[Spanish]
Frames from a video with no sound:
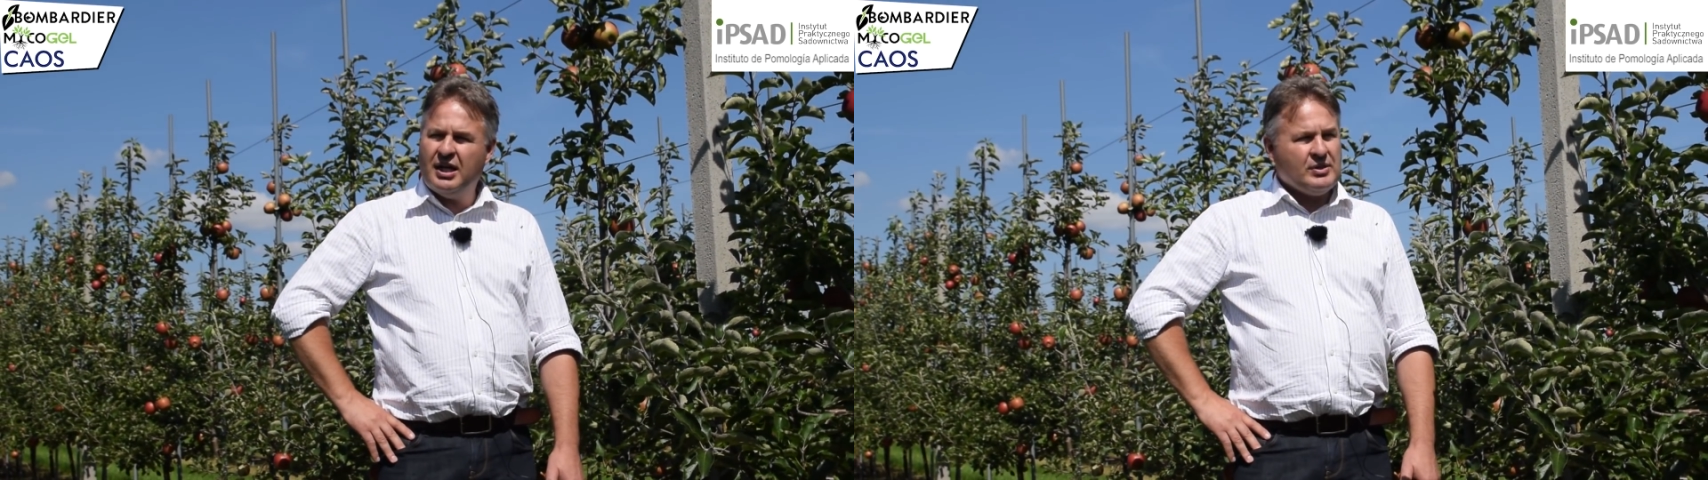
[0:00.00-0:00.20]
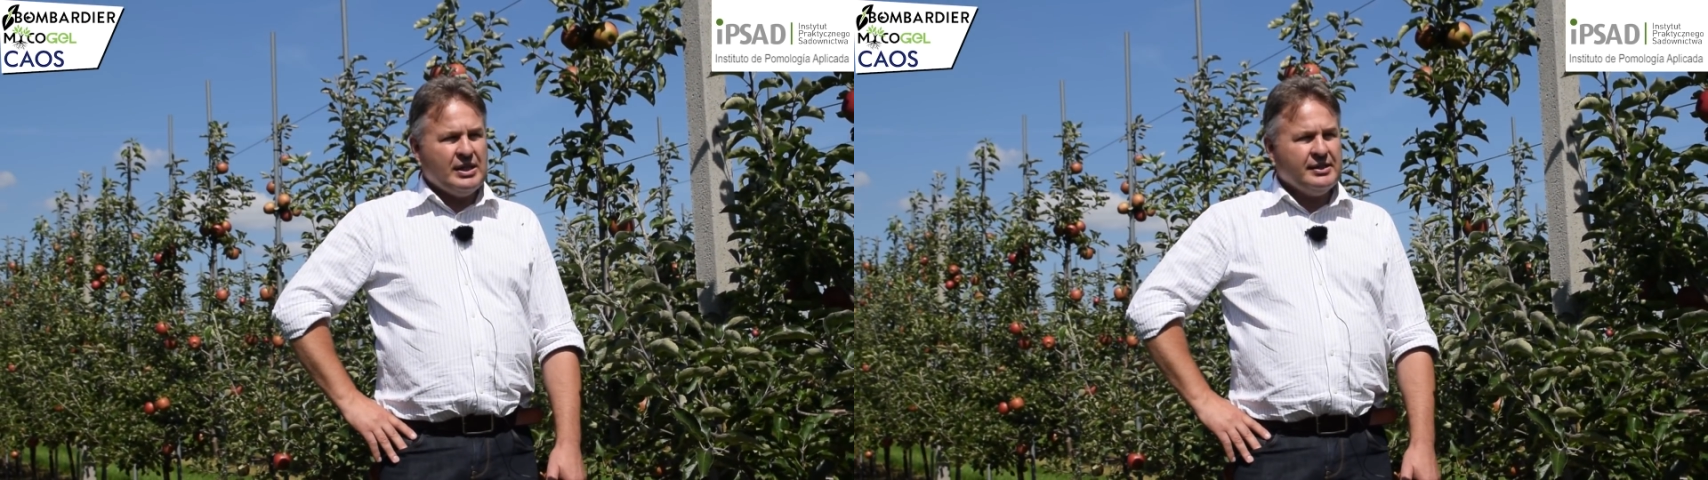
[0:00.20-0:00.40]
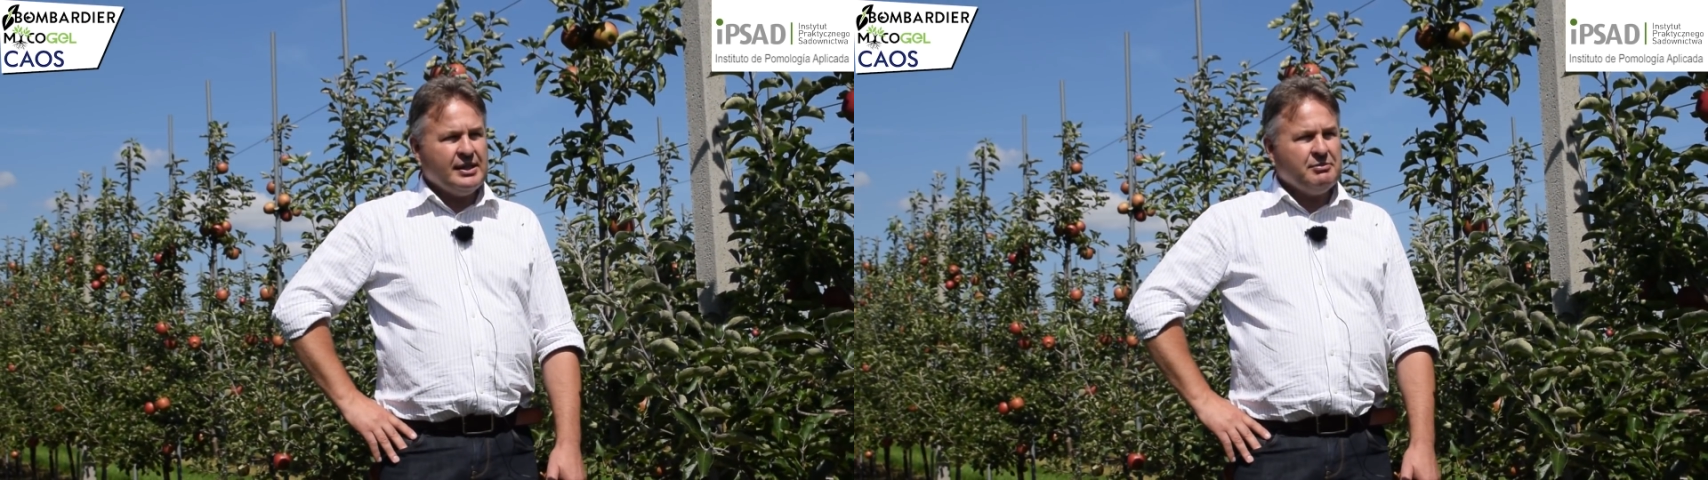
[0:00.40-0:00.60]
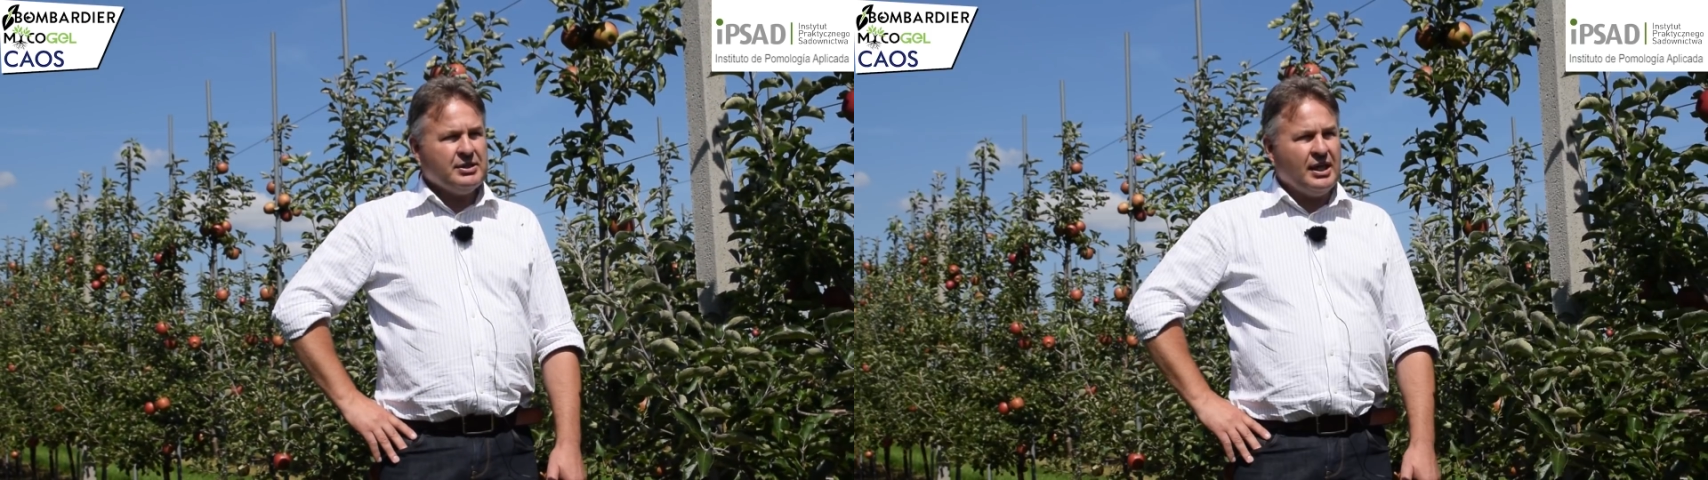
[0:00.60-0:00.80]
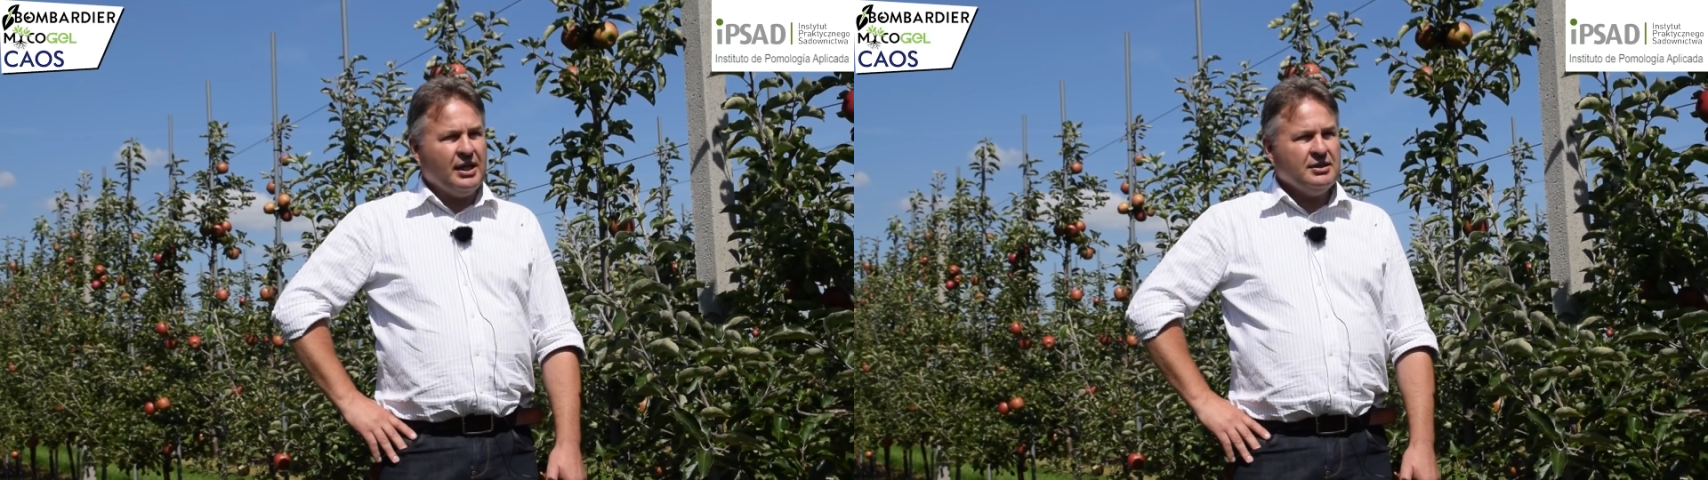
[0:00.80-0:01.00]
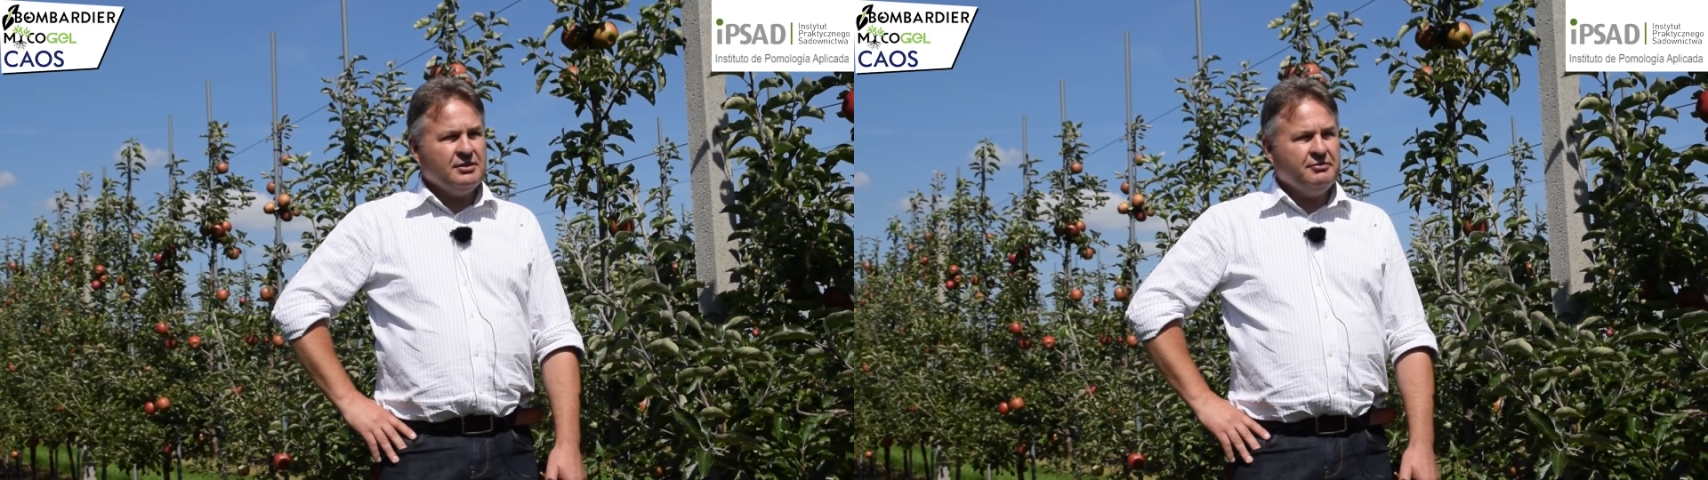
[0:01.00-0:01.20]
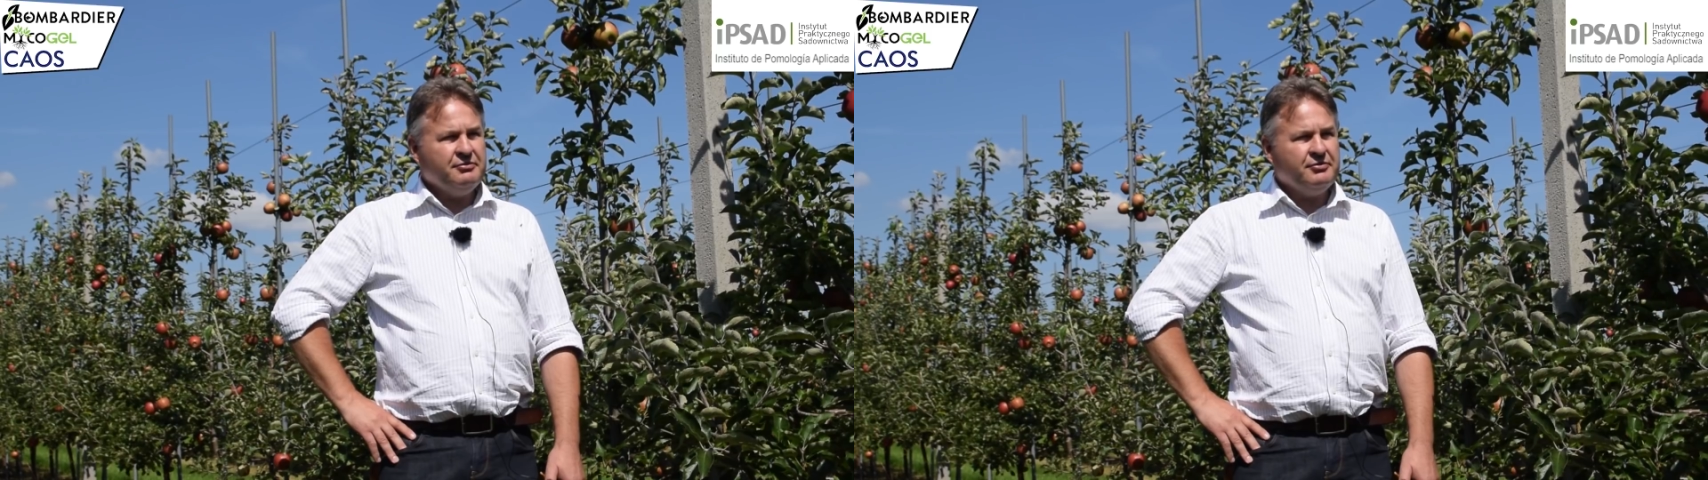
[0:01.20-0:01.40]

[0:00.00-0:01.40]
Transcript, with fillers: Pero la gran sorpresa